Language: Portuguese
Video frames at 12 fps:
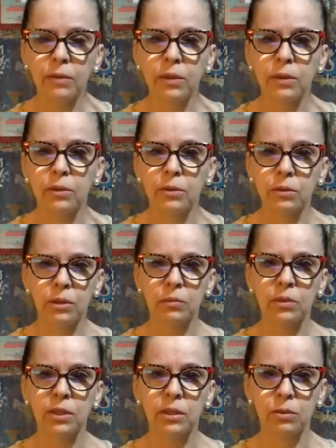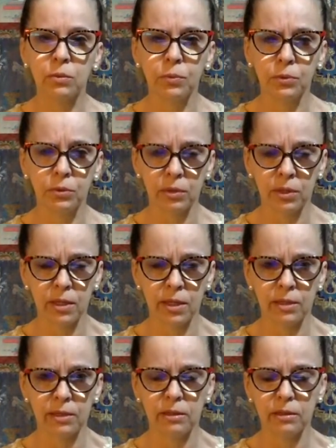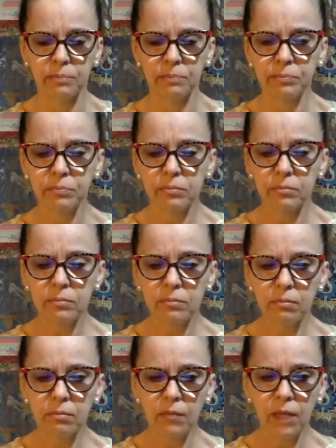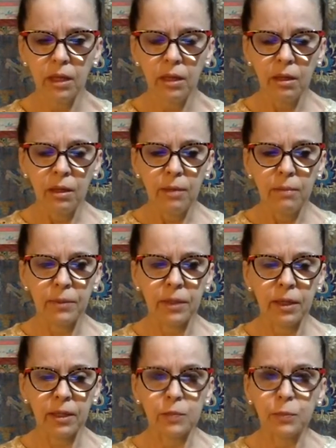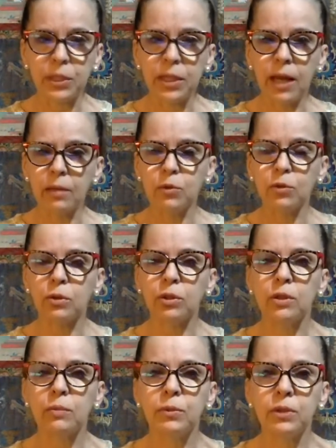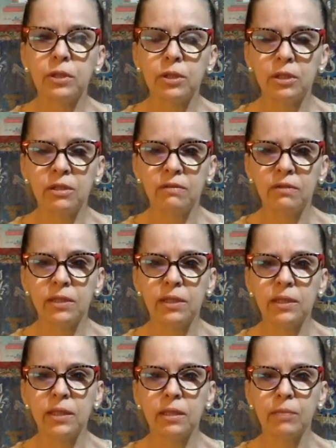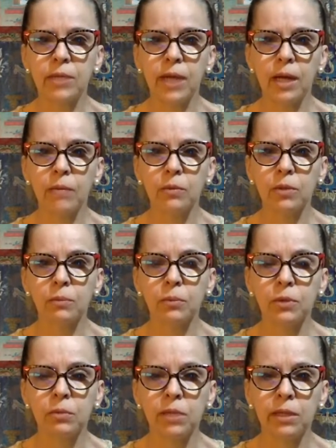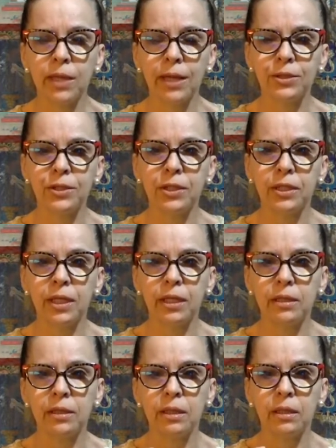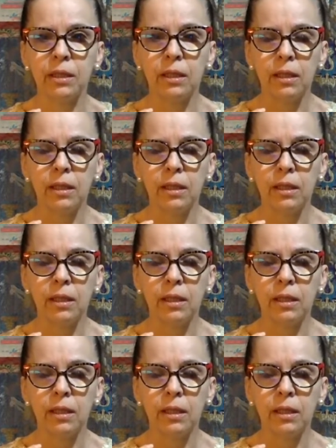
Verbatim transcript: que nós usamos essas oportunidades para aspirarmos coisas positivas e celebrarmos a possibilidade de que ainda